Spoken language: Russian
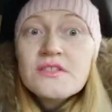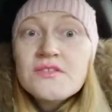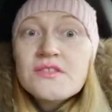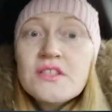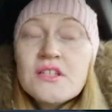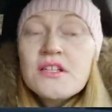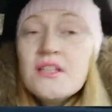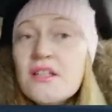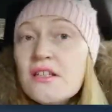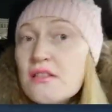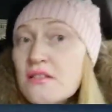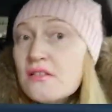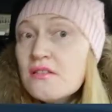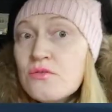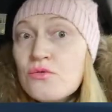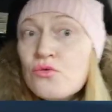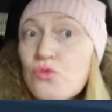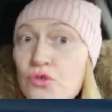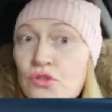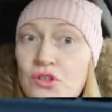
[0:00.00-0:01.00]
в селе это
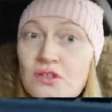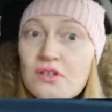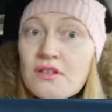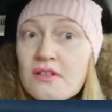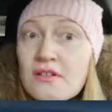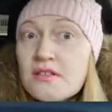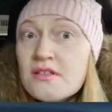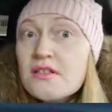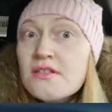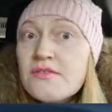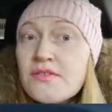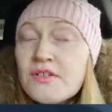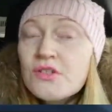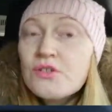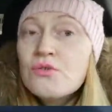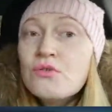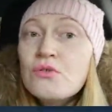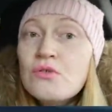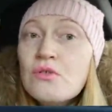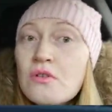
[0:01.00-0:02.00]
тоже
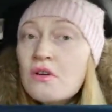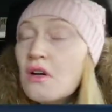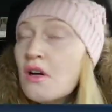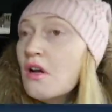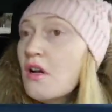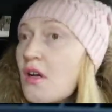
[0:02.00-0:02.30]
свое,